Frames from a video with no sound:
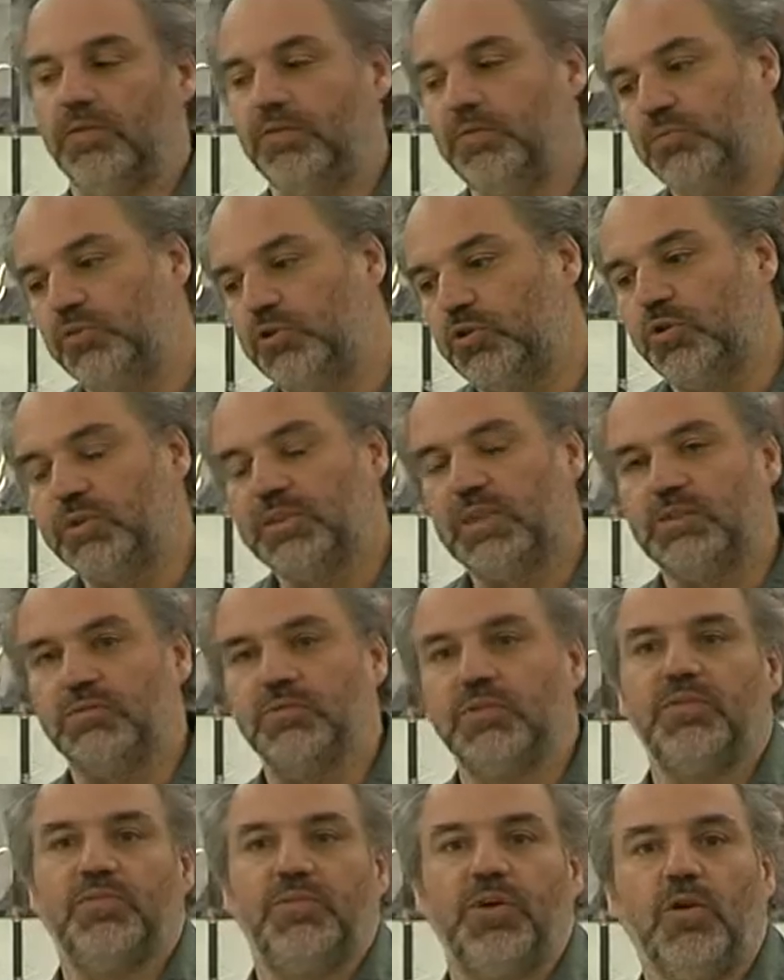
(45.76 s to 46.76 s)
avez une
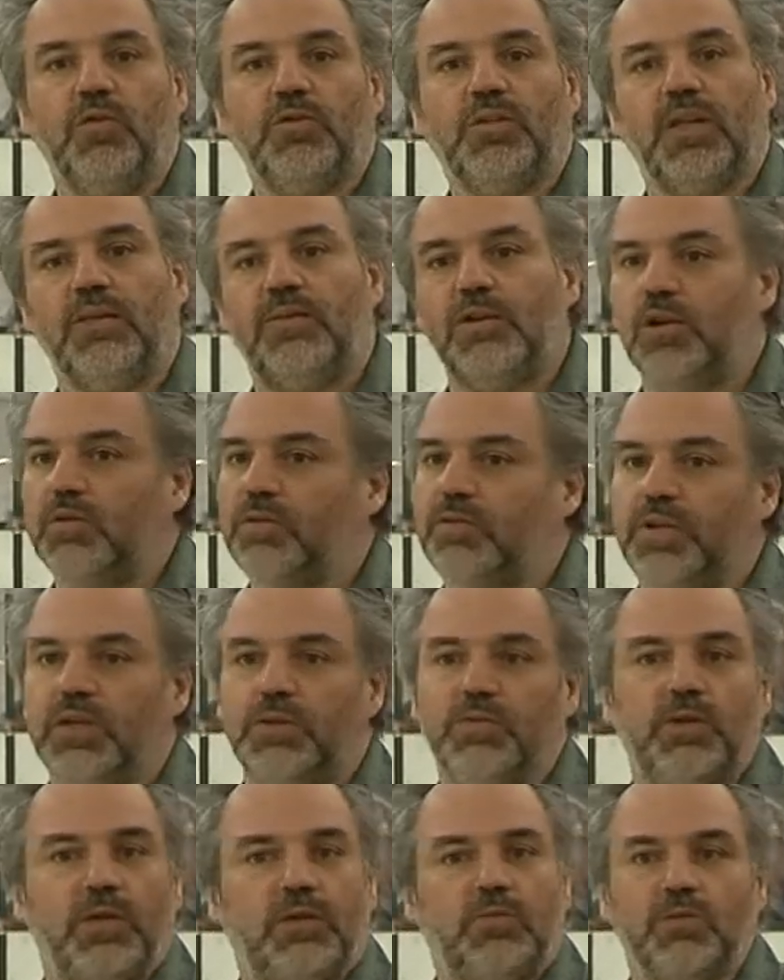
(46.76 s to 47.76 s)
motorisation différente et la valeur du
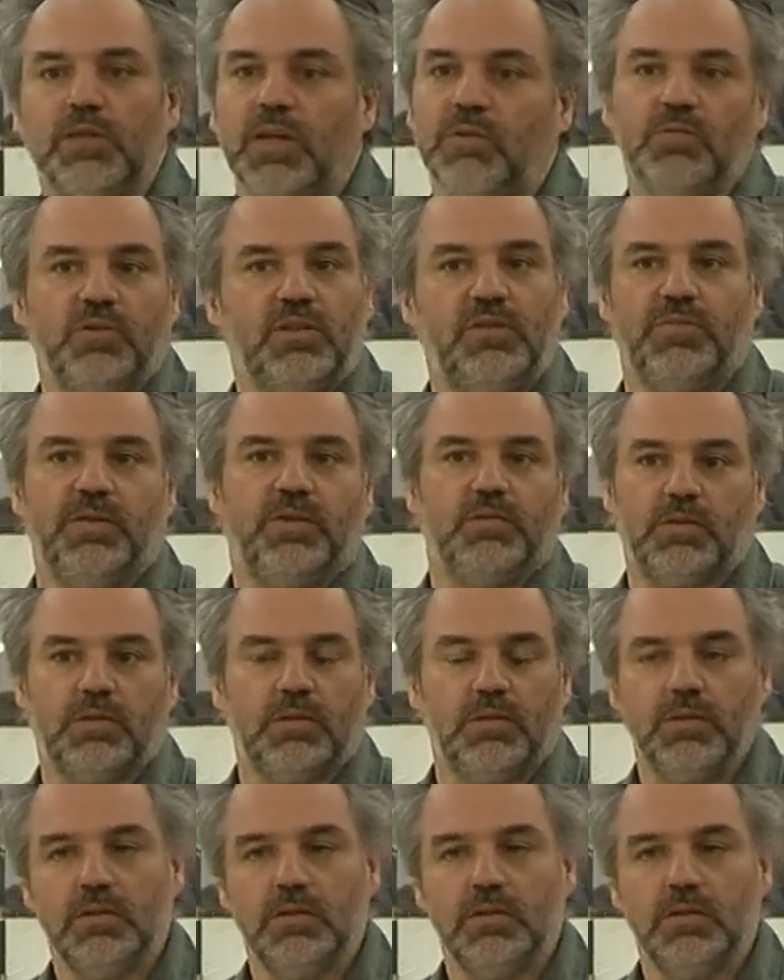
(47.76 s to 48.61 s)
véhicule est totalement différente.